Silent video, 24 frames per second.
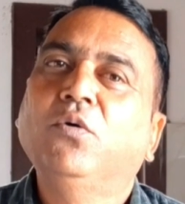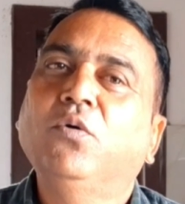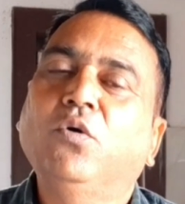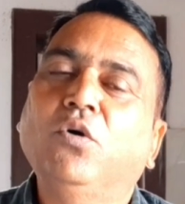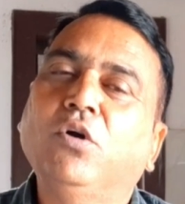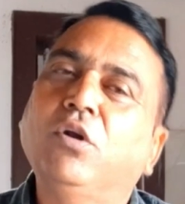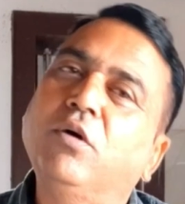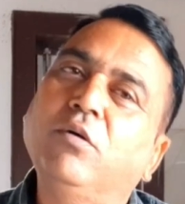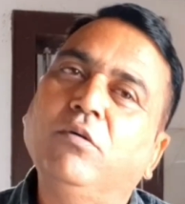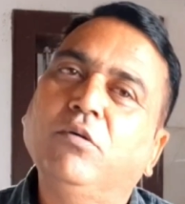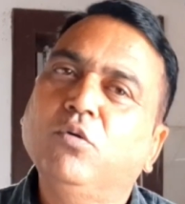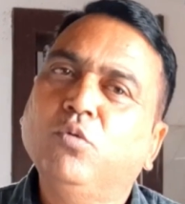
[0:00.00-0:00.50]

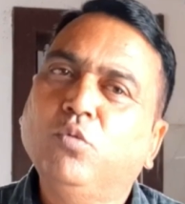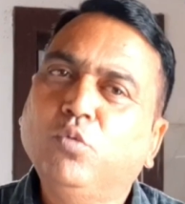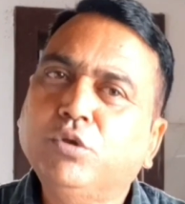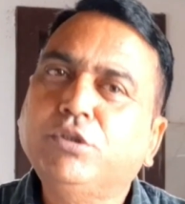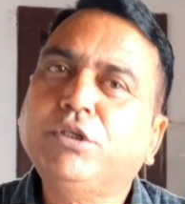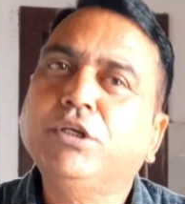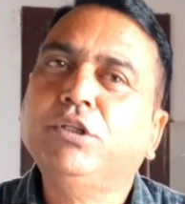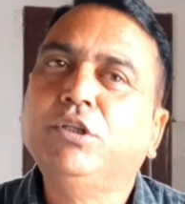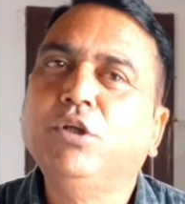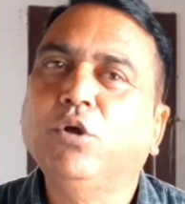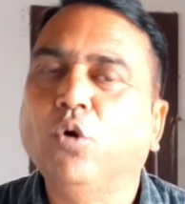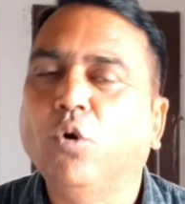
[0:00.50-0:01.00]
और
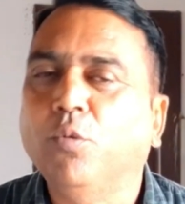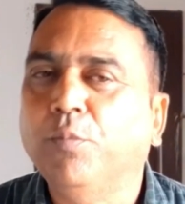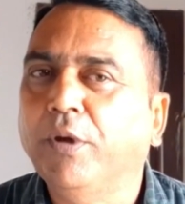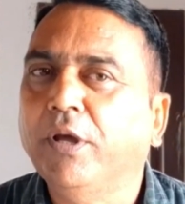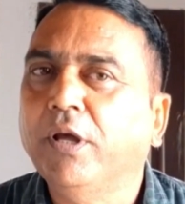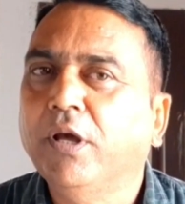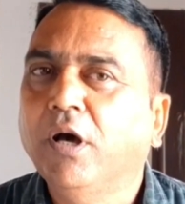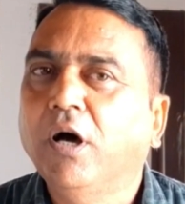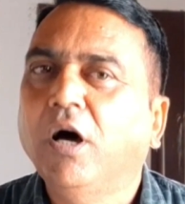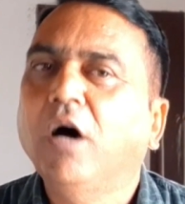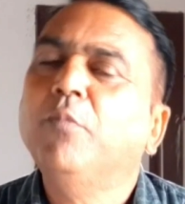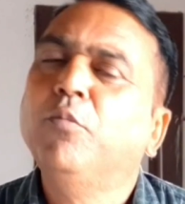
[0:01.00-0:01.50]
कुछ ही दिनों
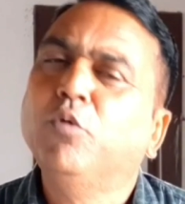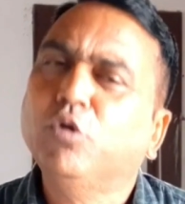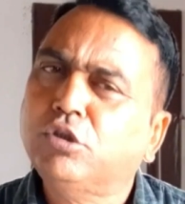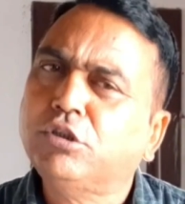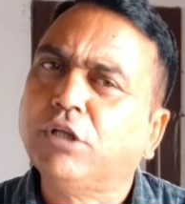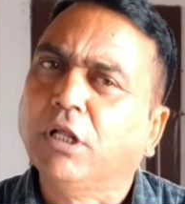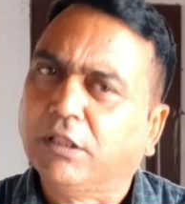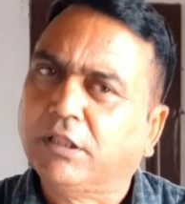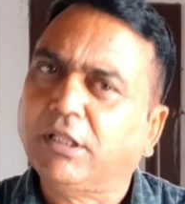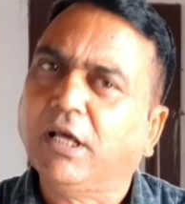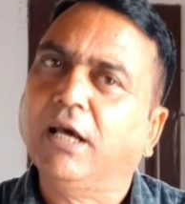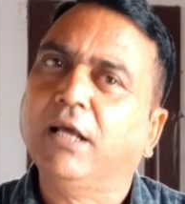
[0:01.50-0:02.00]
में अब वो
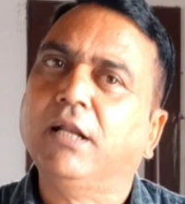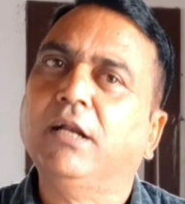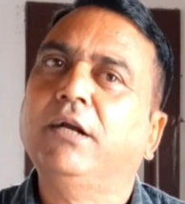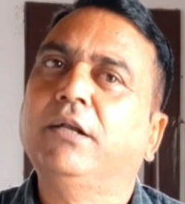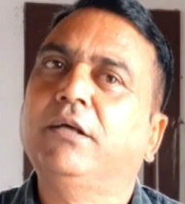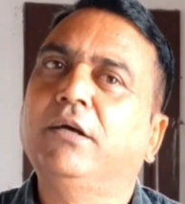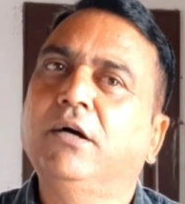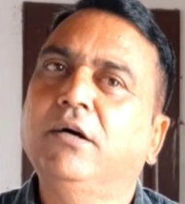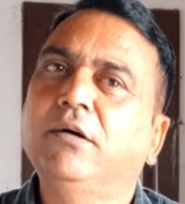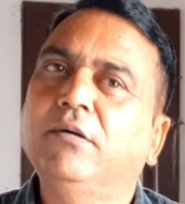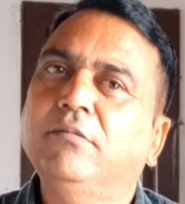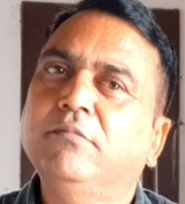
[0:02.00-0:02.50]
चलता है
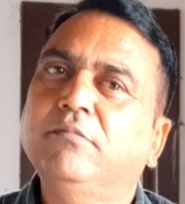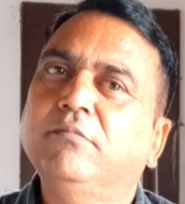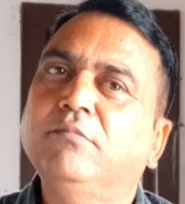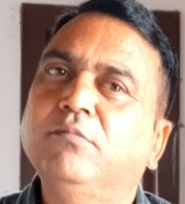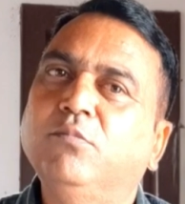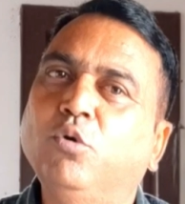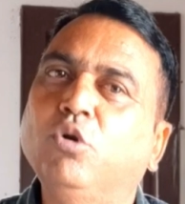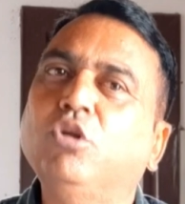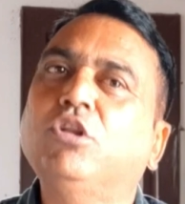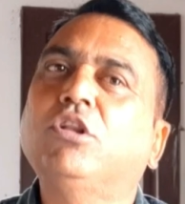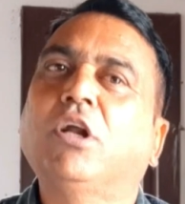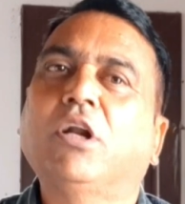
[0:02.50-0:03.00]
लड़का
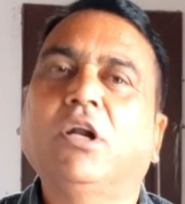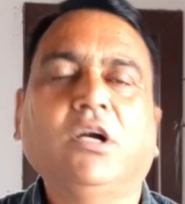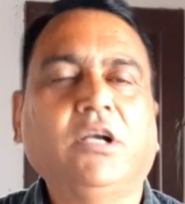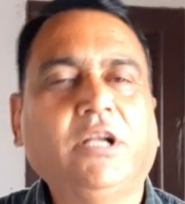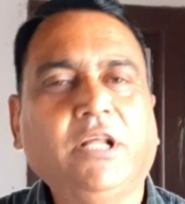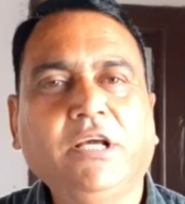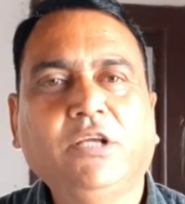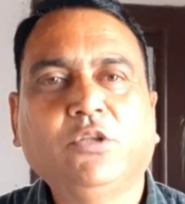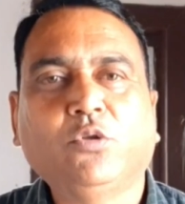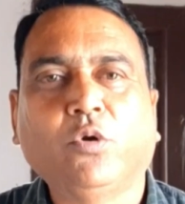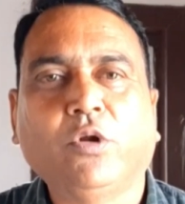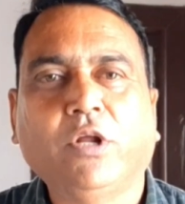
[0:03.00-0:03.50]
पूरी तरह
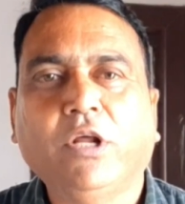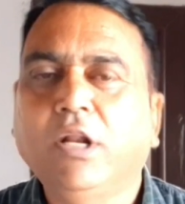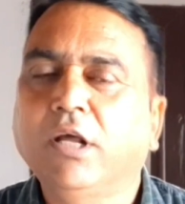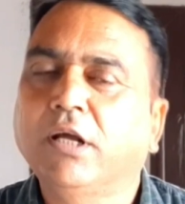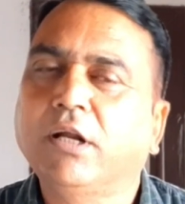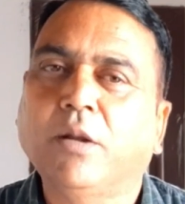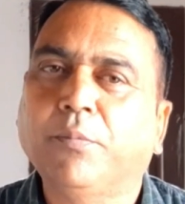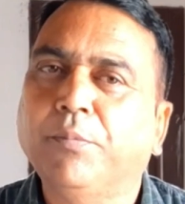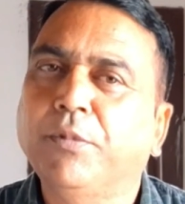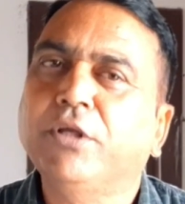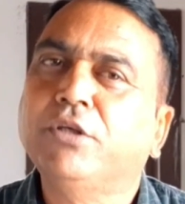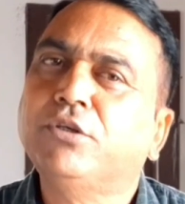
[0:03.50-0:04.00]
ठीक तो नहीं
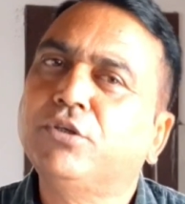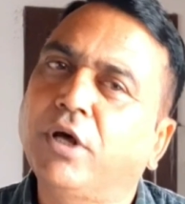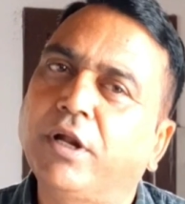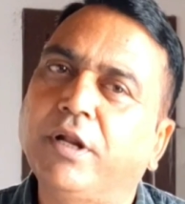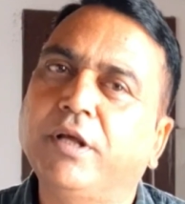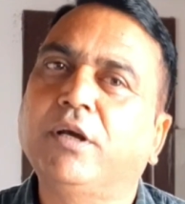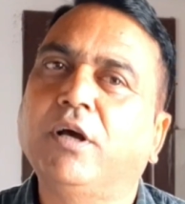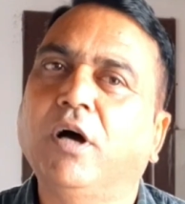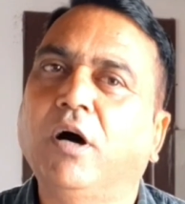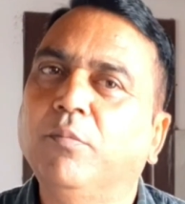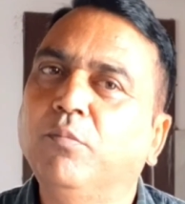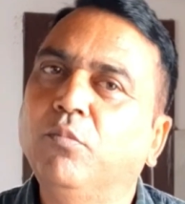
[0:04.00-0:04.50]
लेकिन अपने
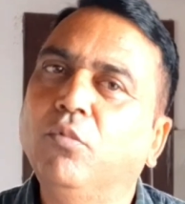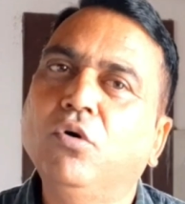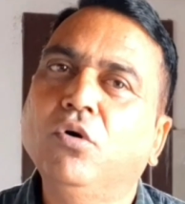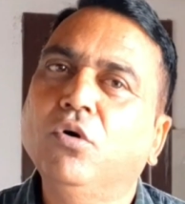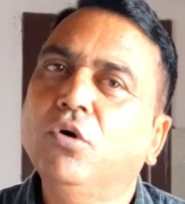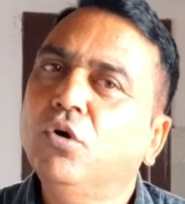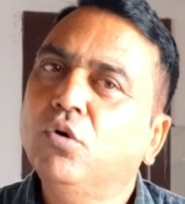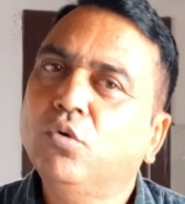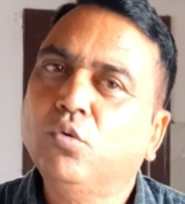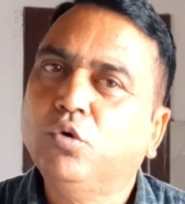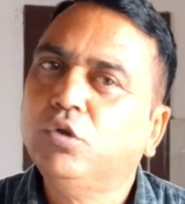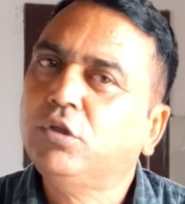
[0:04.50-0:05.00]
सारे काम वो
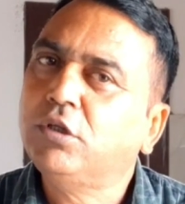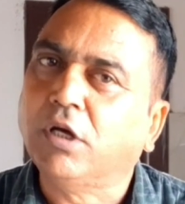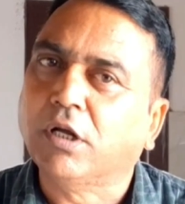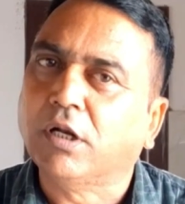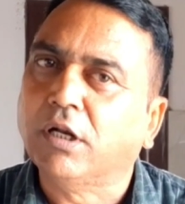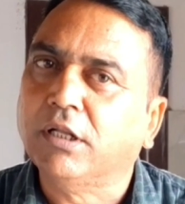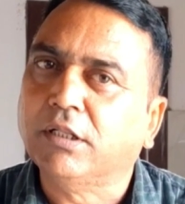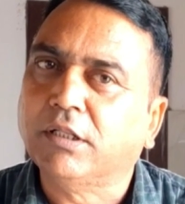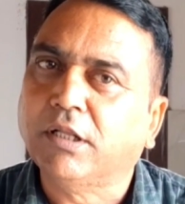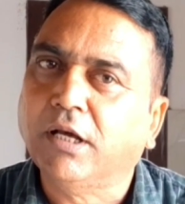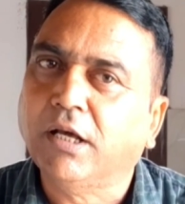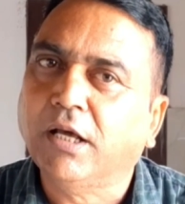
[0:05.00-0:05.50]
खुद
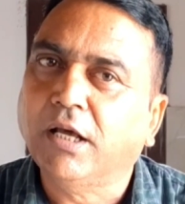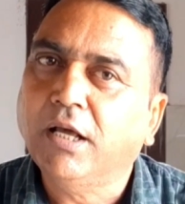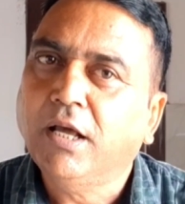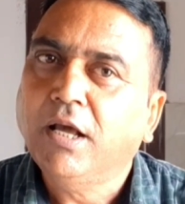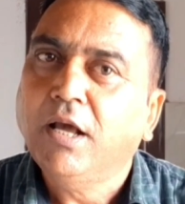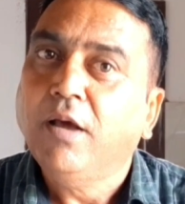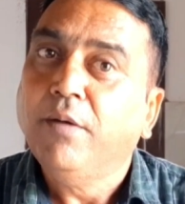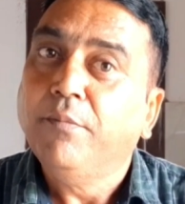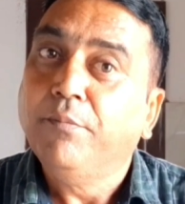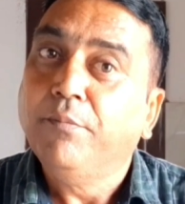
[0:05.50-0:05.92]
कर लेता है